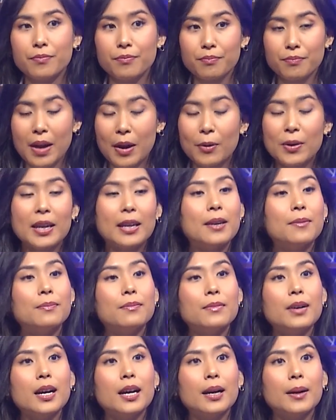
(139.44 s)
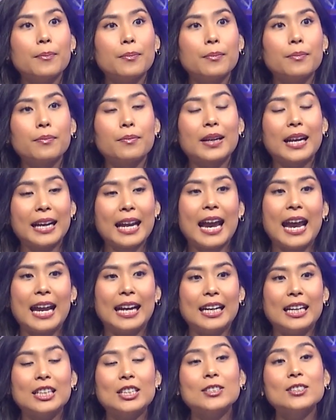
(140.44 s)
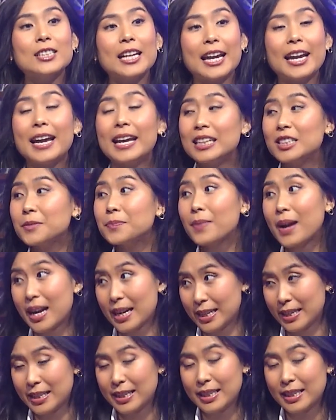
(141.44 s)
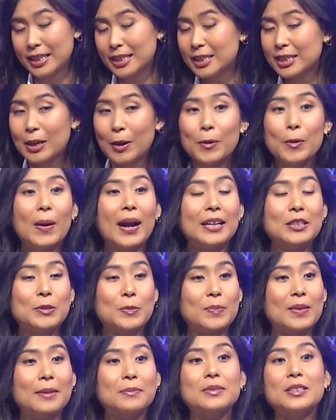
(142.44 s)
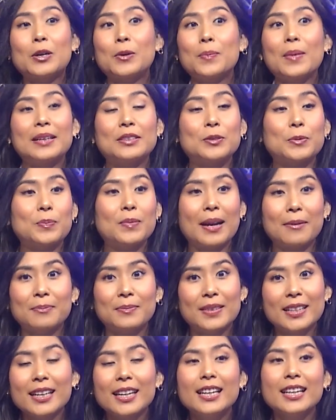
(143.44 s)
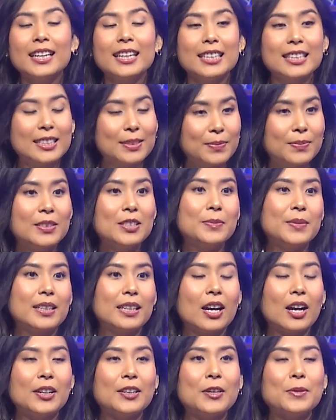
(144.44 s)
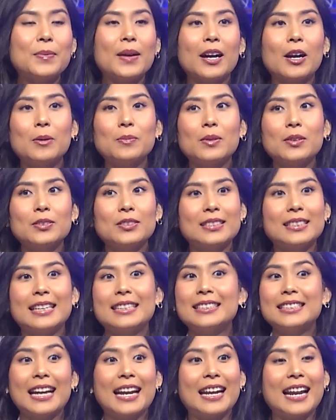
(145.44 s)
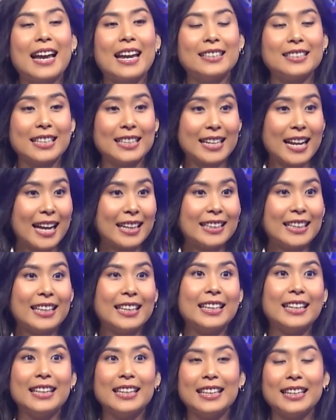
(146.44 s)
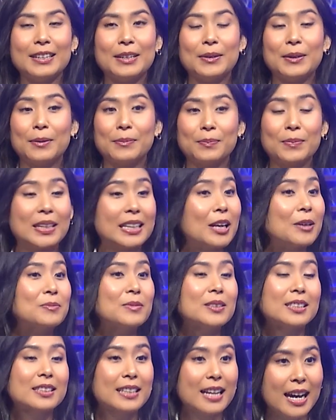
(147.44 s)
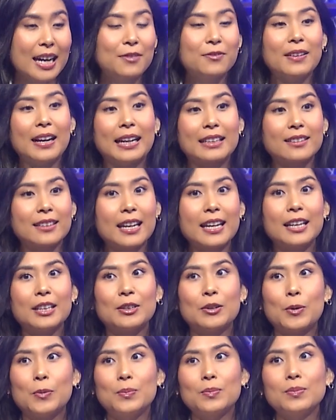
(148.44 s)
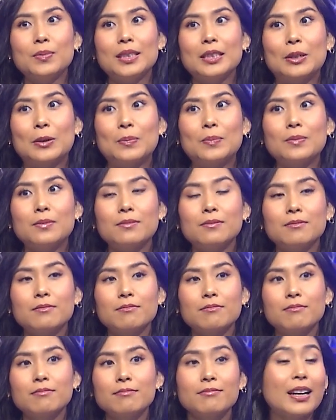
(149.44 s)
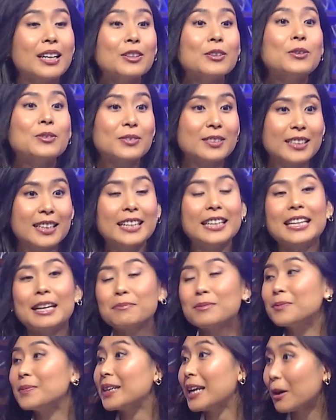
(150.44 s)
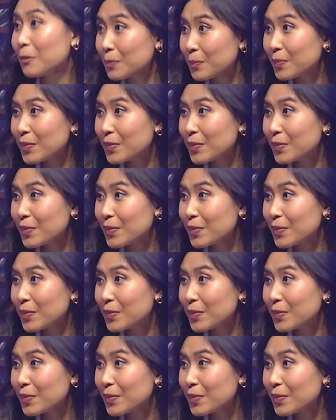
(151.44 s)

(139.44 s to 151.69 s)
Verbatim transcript: bảo hiểm ngắn hạn á, nó sẽ expire sau 20 năm, sau 30 năm á. Nhưng như mình nói, nếu mà không có chuyện gì xảy ra thì mình không được đền và tiền cũng mình cũng mất luôn những cái năm mà mình đóng.